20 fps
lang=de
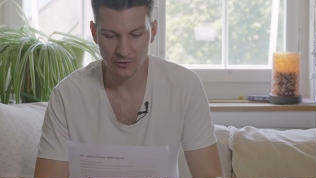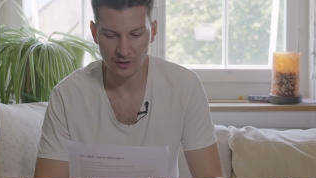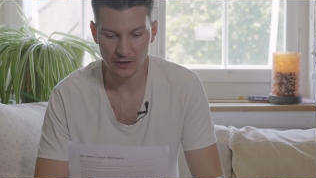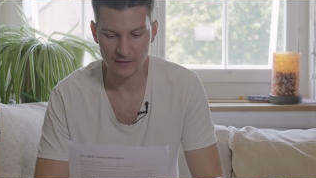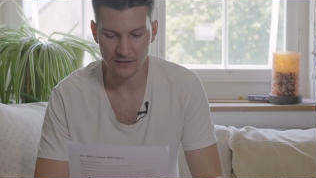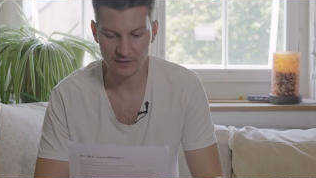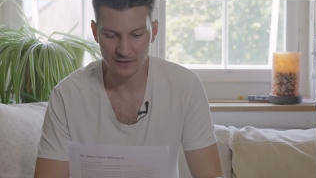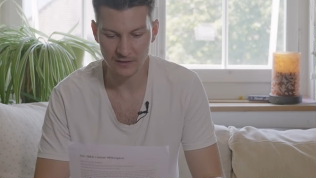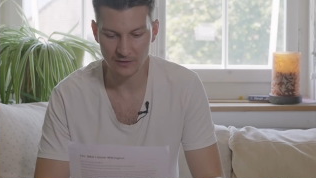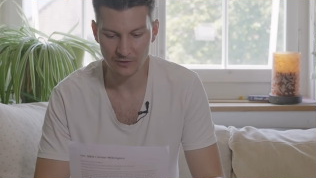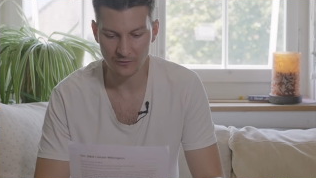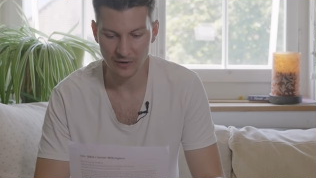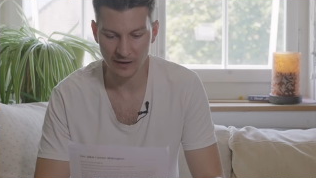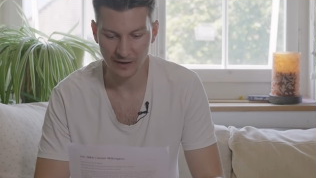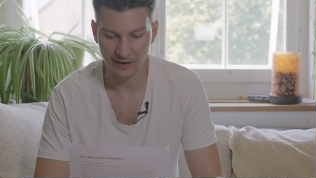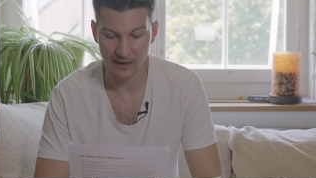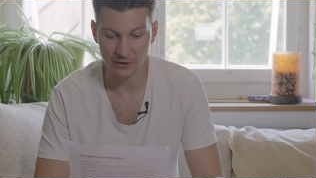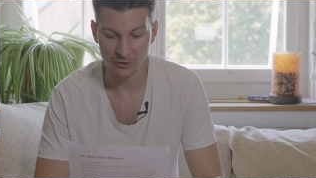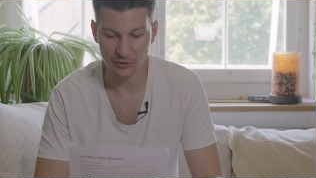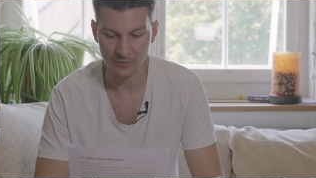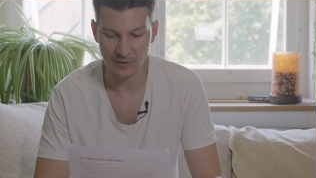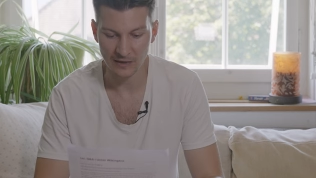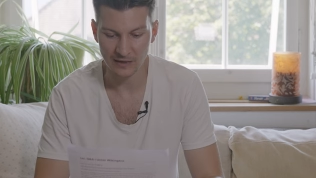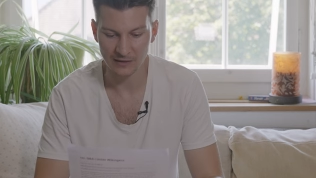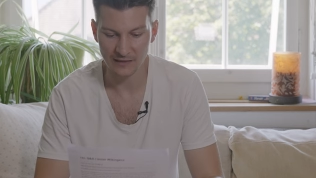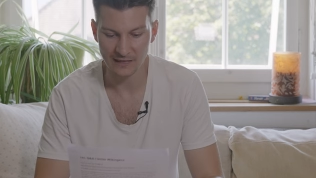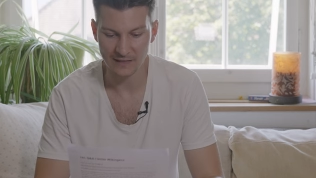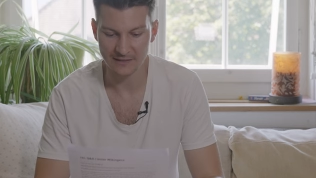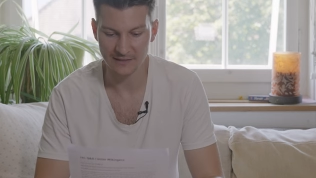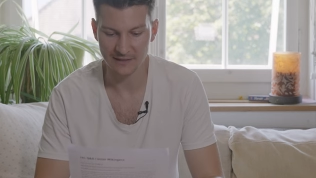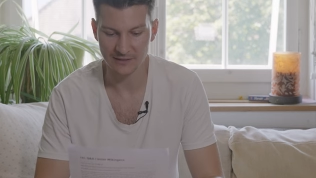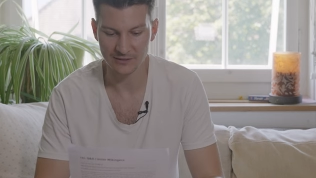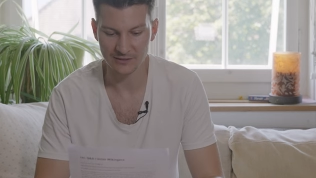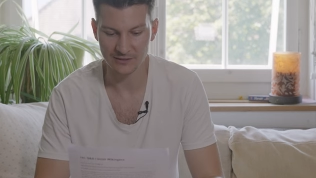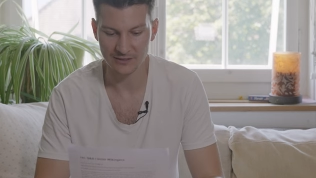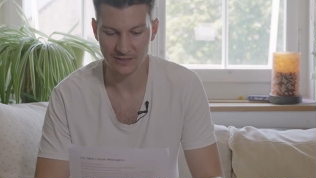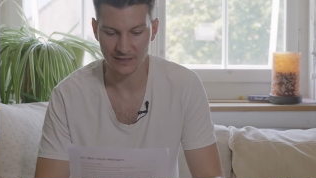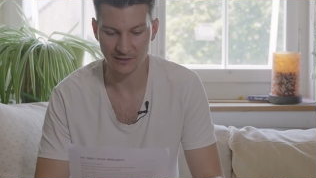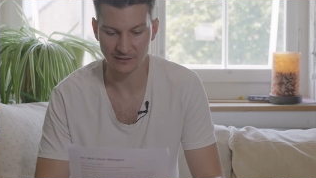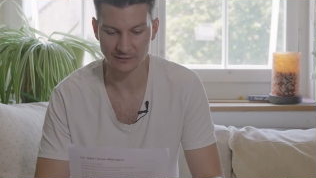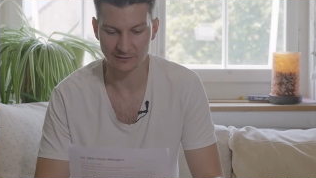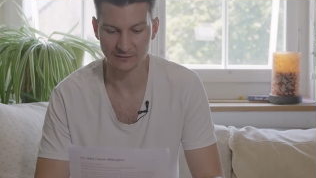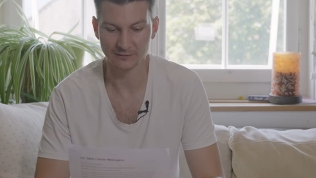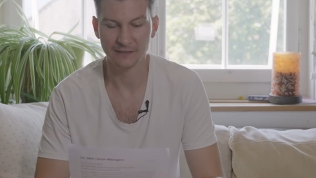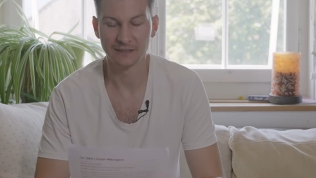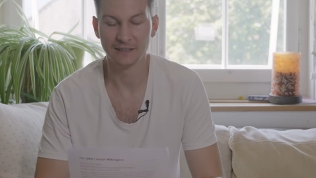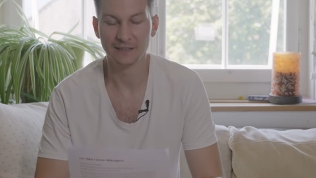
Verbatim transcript: Kroatien wäre auch mega lässig zu sehen.